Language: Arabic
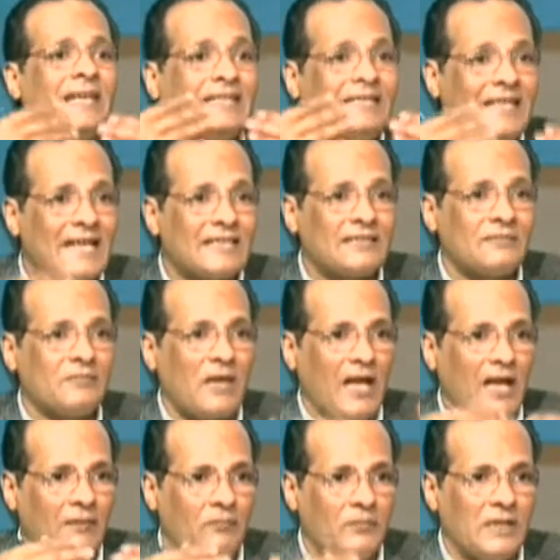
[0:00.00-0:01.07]

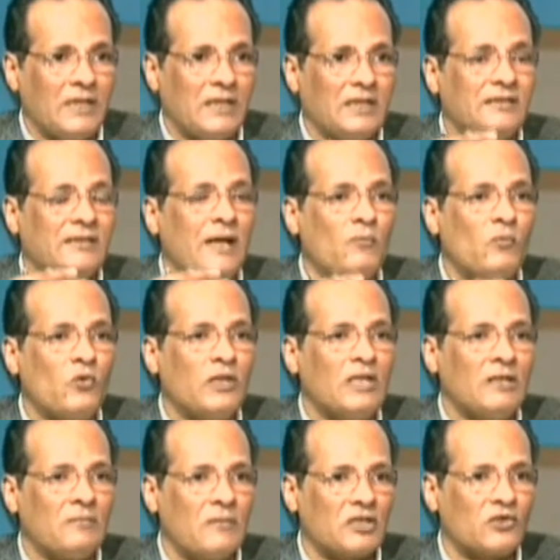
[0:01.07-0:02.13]
يسمح
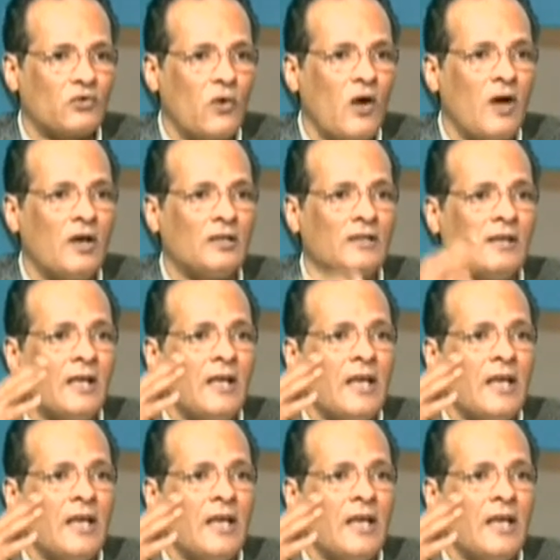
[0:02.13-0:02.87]
بتمويل مشروعات